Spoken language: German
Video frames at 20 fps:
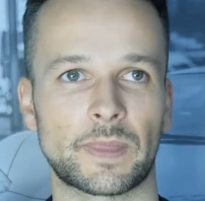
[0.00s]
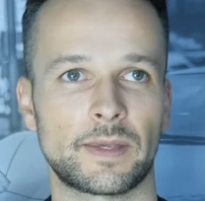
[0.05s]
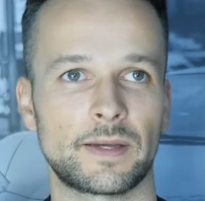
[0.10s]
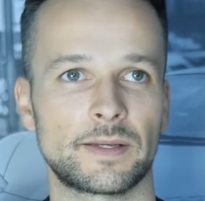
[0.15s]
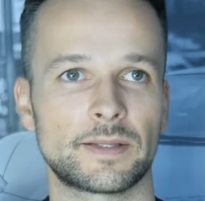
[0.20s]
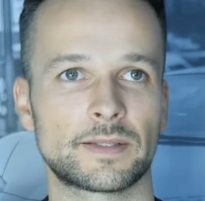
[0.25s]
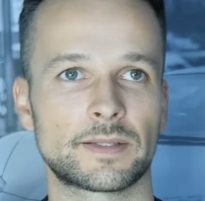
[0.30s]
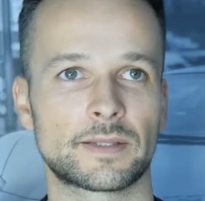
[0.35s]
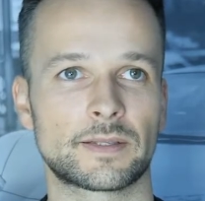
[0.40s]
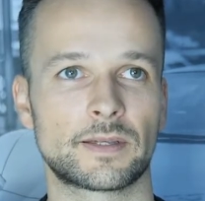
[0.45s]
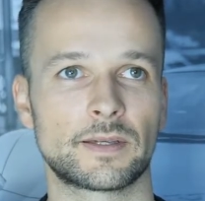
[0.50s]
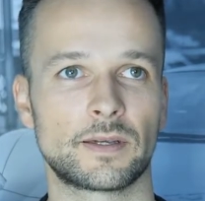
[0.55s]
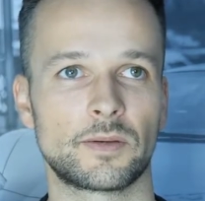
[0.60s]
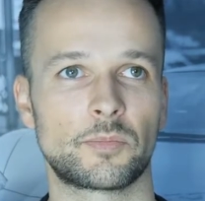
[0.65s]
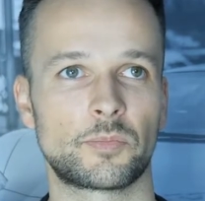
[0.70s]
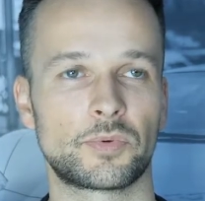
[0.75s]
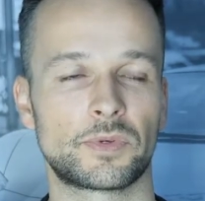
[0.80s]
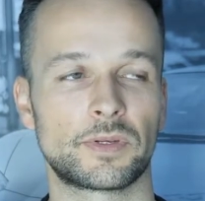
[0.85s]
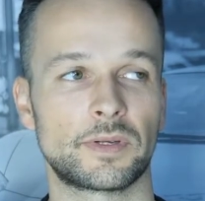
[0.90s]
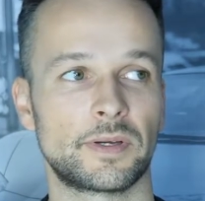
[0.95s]
es
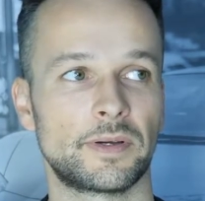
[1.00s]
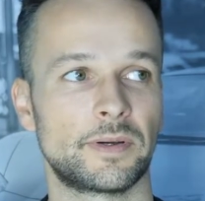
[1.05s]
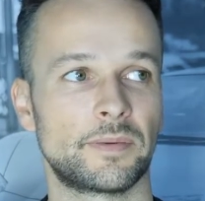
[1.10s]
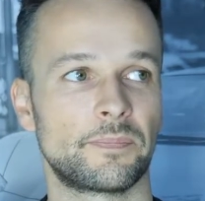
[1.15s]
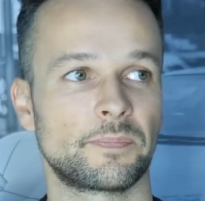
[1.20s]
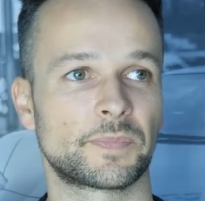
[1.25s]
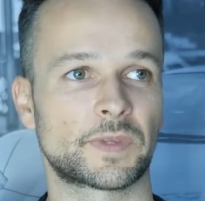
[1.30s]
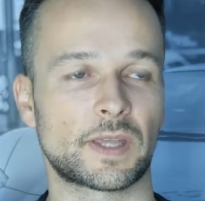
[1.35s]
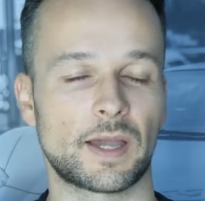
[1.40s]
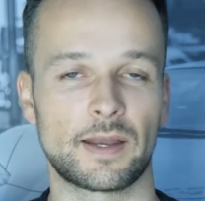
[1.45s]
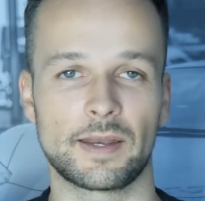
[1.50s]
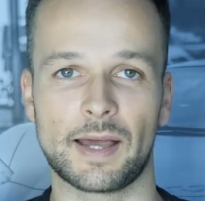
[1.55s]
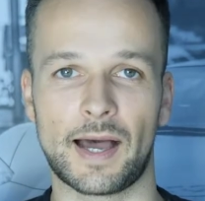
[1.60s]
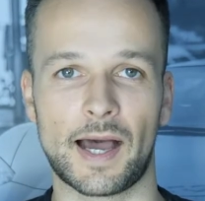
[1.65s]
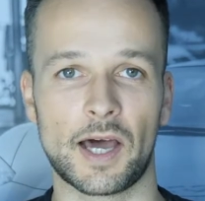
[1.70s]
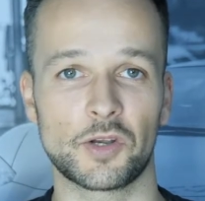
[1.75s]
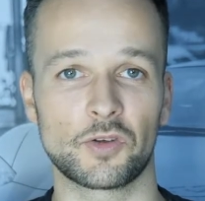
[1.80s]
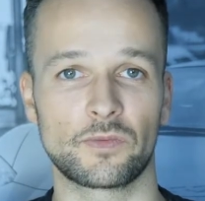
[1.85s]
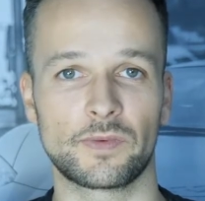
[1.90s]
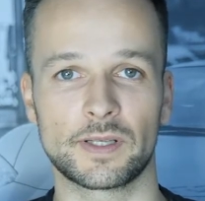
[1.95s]
gibt ähm, keine
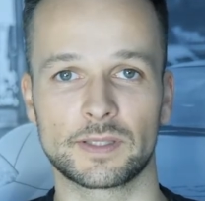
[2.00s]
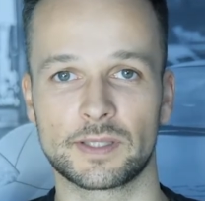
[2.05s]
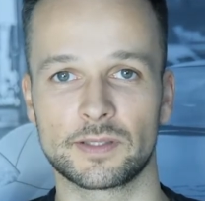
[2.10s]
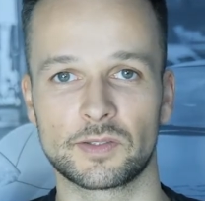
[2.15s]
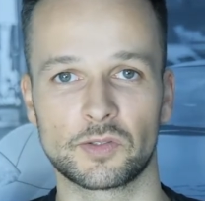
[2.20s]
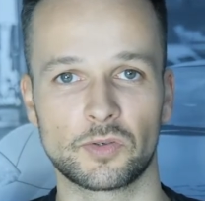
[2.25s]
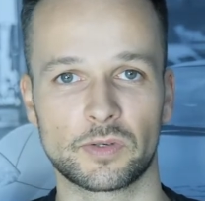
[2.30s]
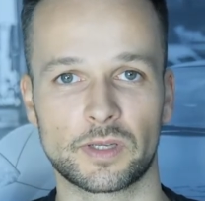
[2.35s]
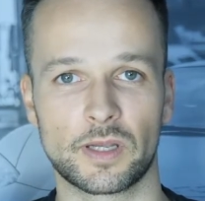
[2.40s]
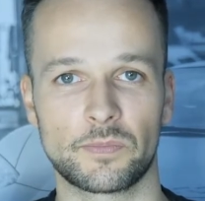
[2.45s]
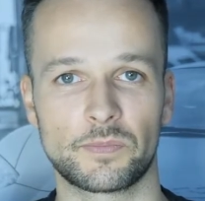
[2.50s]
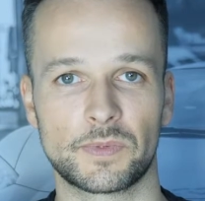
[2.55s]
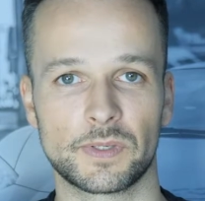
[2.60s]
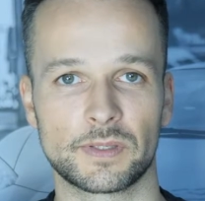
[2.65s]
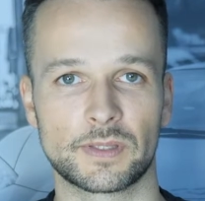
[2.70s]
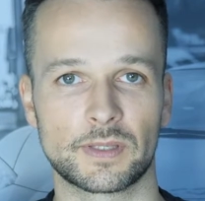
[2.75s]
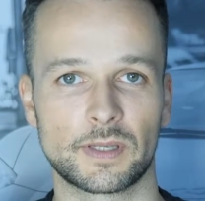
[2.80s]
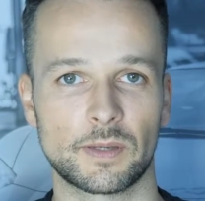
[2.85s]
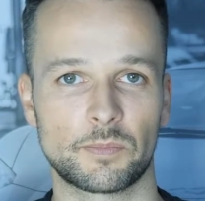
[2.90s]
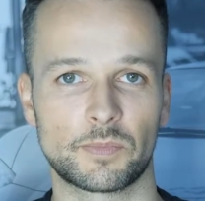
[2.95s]
Ahnung, was es noch gibt,
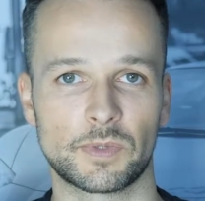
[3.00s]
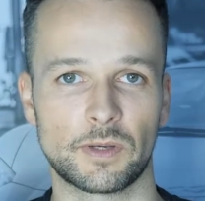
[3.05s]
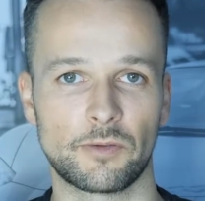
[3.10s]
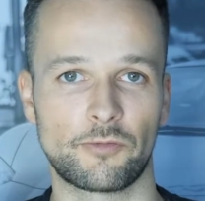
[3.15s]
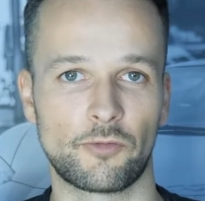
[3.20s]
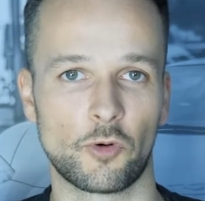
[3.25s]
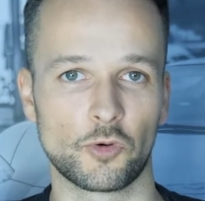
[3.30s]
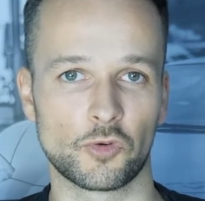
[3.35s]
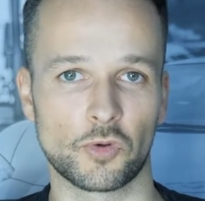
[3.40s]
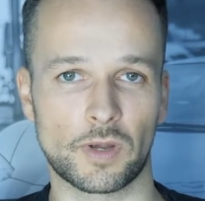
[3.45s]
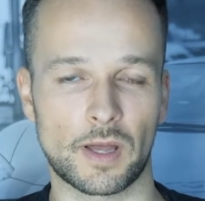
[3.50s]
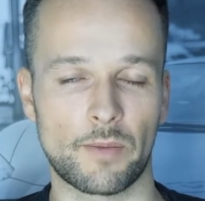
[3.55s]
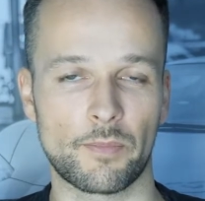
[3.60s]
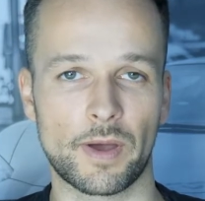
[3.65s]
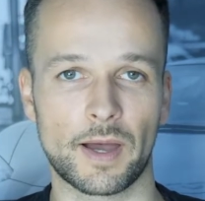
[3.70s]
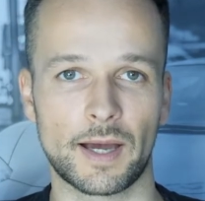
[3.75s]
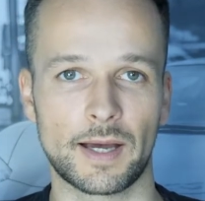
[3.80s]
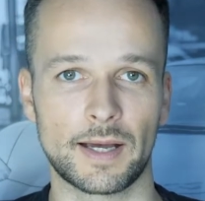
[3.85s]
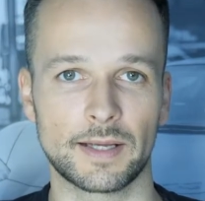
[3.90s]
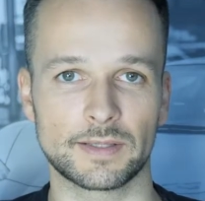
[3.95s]
es gibt äh,
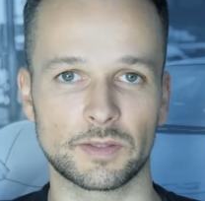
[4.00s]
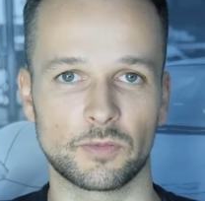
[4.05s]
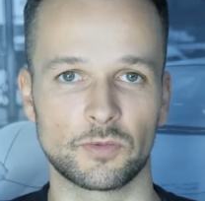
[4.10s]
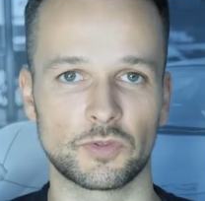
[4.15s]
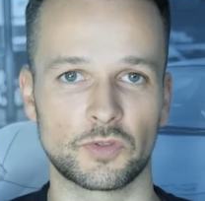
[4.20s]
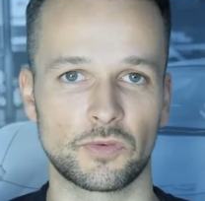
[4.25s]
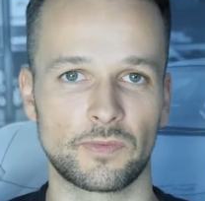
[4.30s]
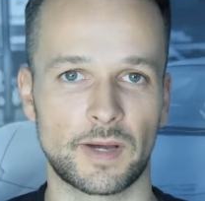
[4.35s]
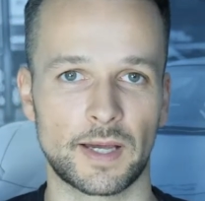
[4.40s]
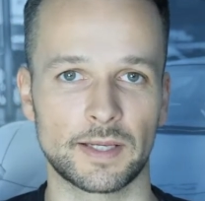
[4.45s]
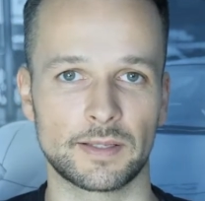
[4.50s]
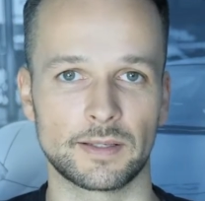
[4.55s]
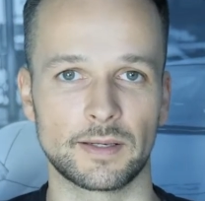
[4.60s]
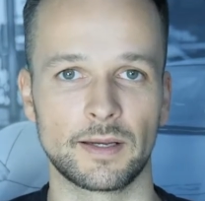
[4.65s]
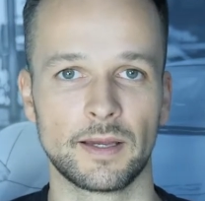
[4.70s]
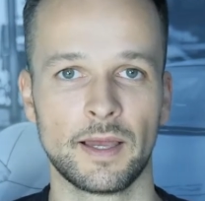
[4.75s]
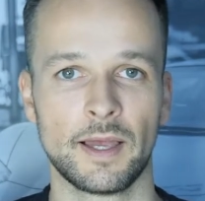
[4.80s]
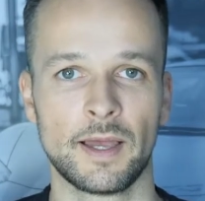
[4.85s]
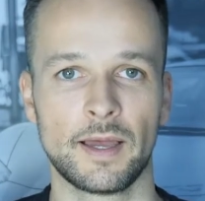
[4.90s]
Fotokameras und so weiter.